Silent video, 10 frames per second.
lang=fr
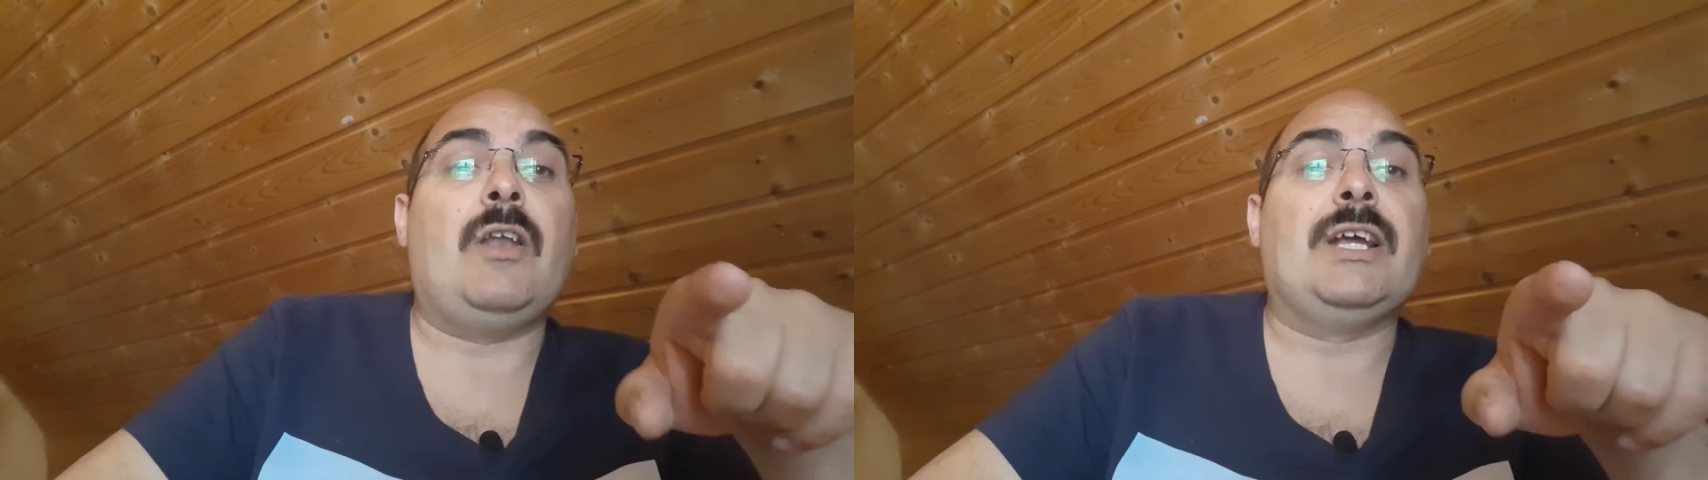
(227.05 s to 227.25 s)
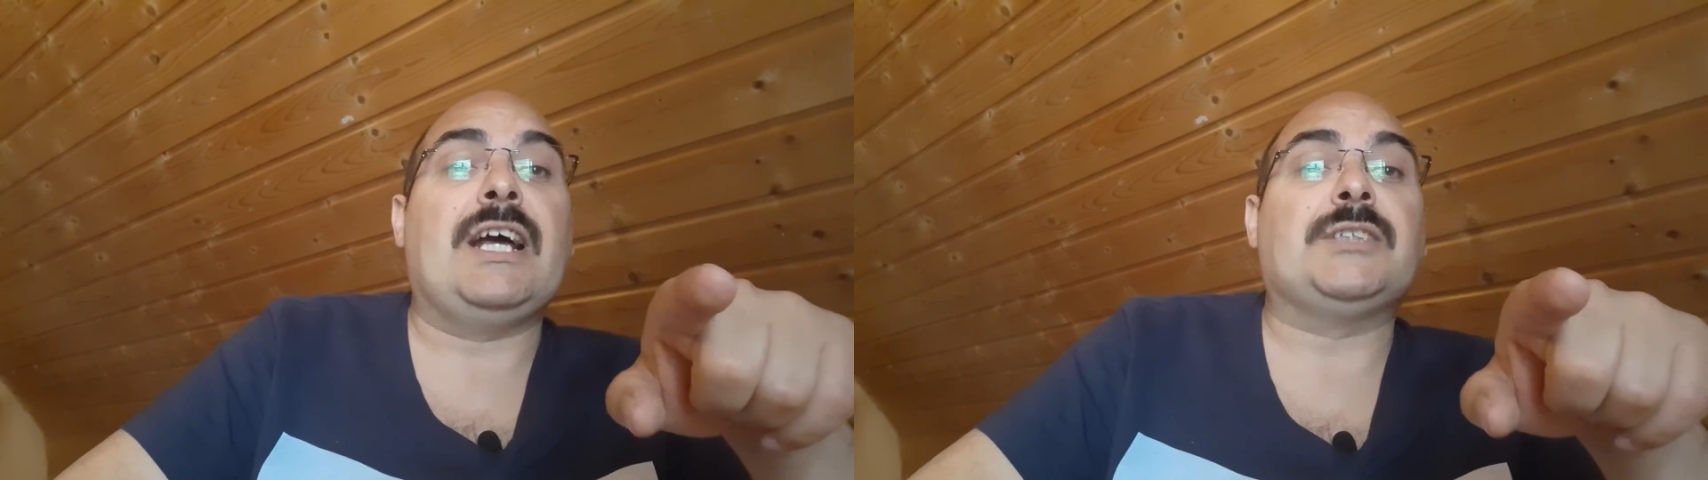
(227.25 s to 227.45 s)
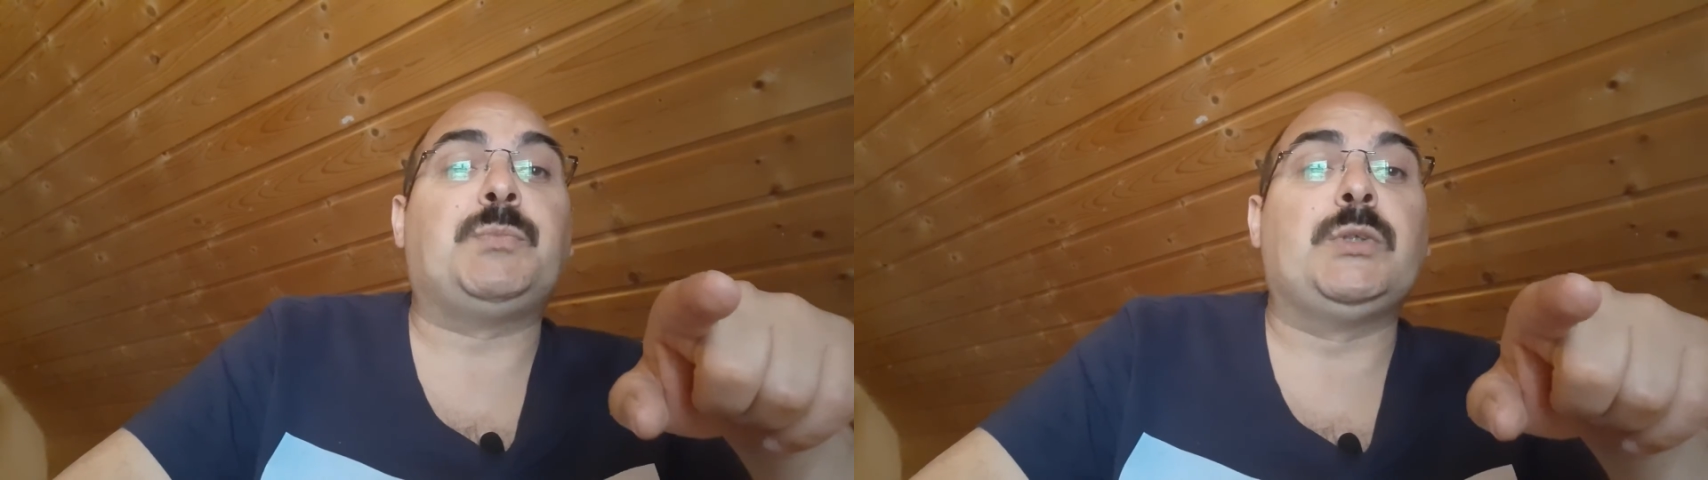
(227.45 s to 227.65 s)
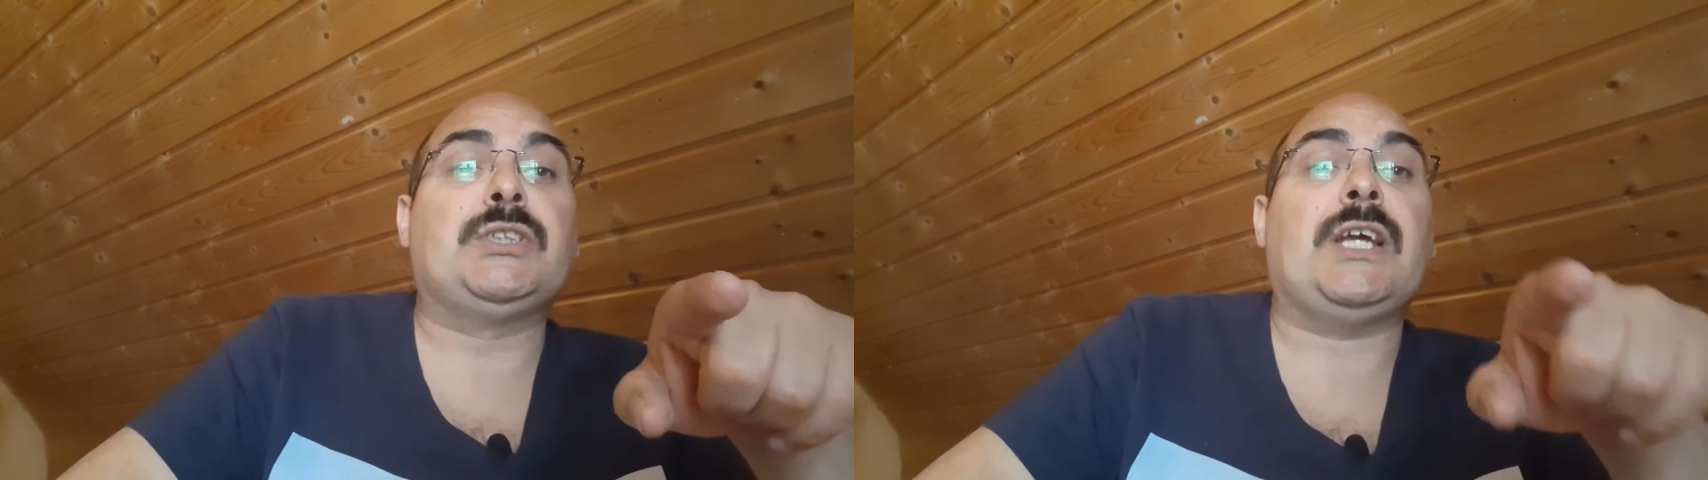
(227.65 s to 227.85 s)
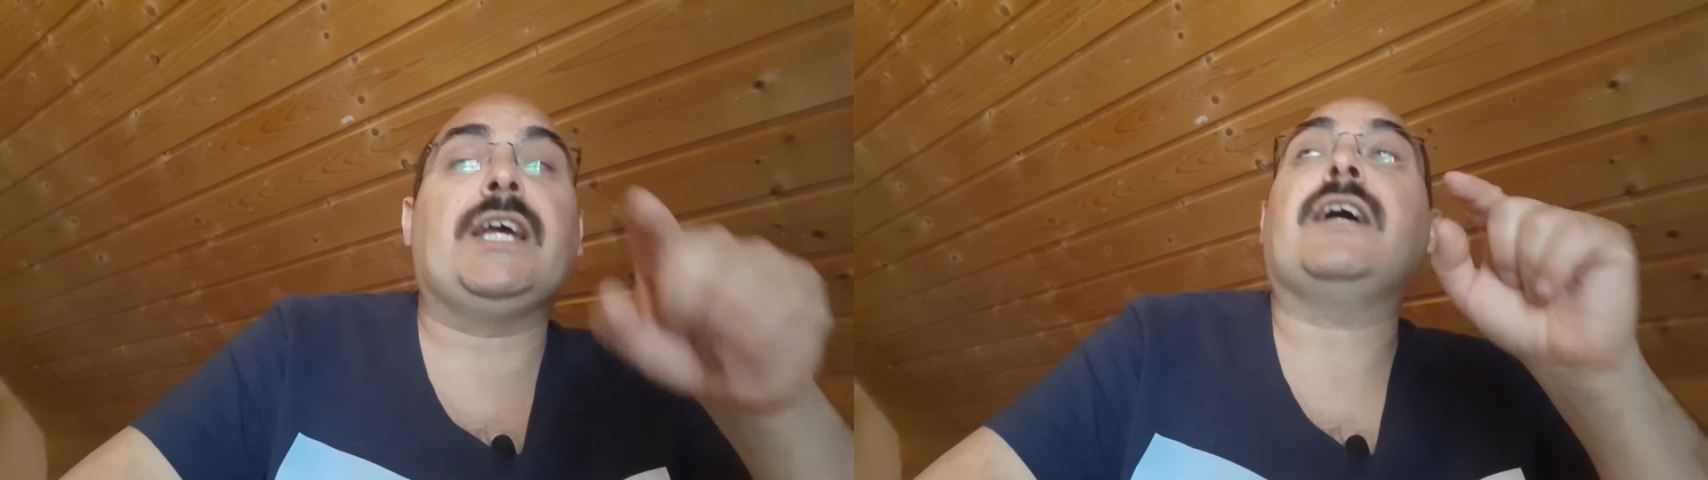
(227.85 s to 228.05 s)
le gaz plus
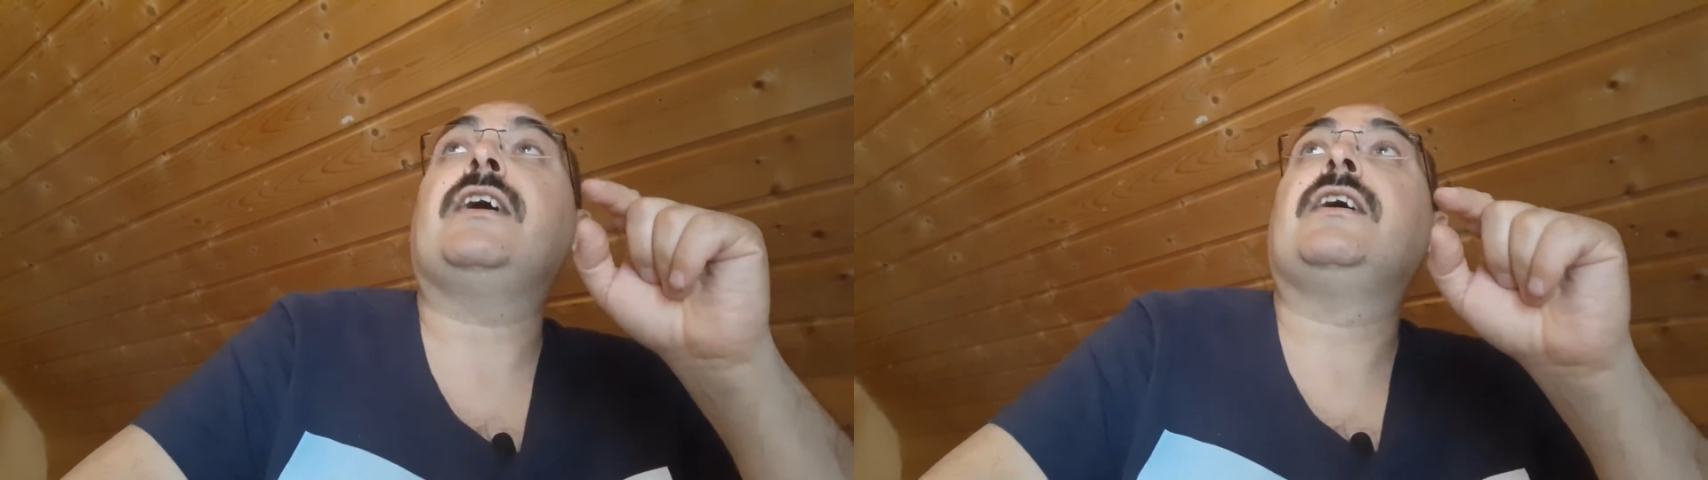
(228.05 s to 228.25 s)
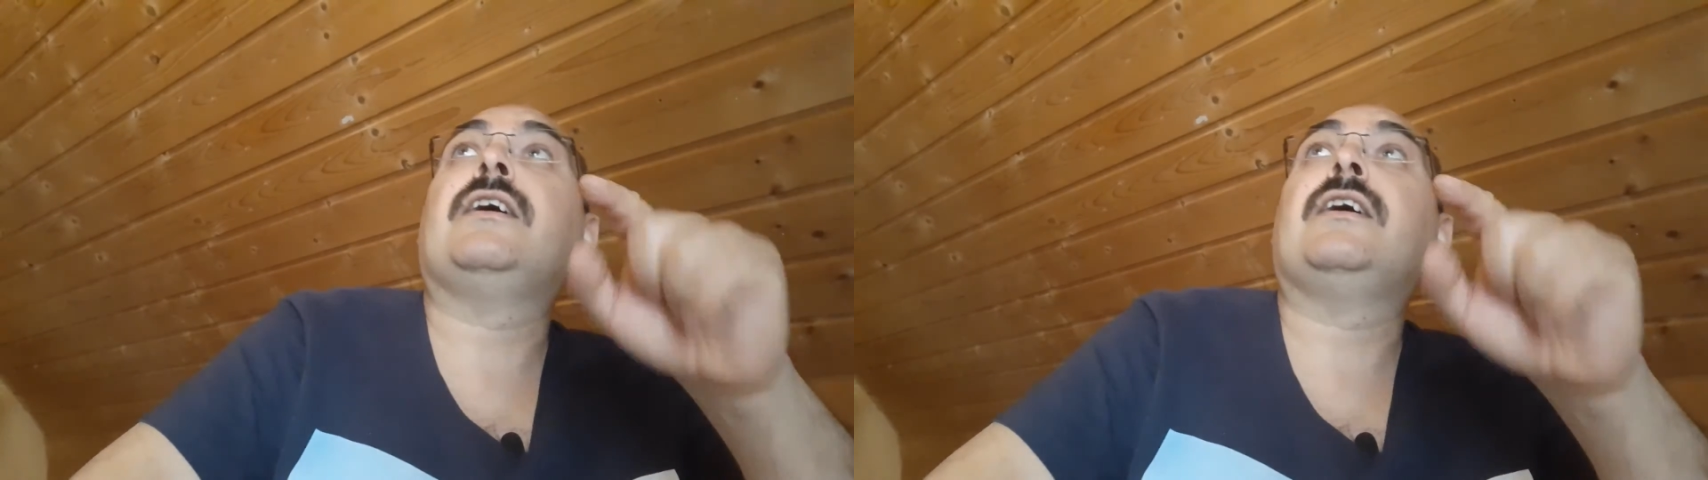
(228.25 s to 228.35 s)
cher.